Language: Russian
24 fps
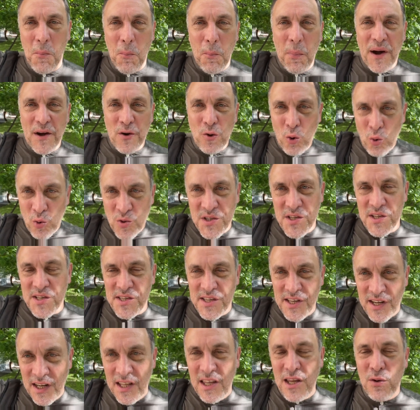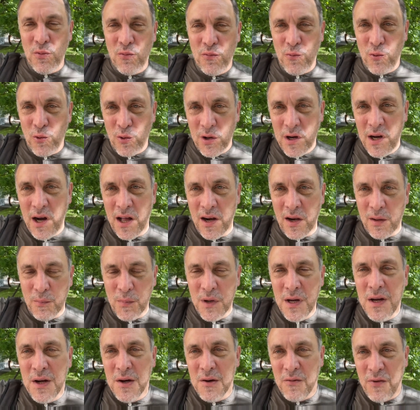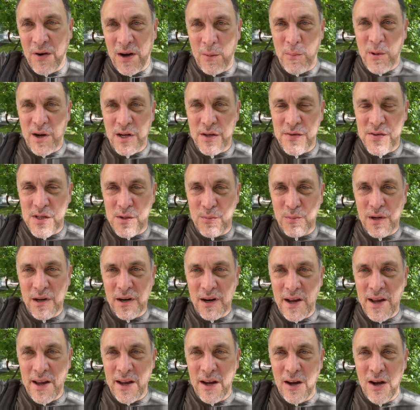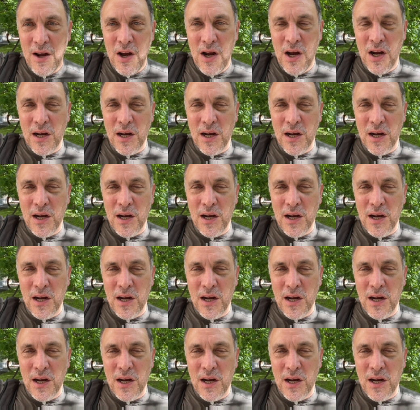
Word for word: боролся с Сергеем Фургалом в Хабаровском крае,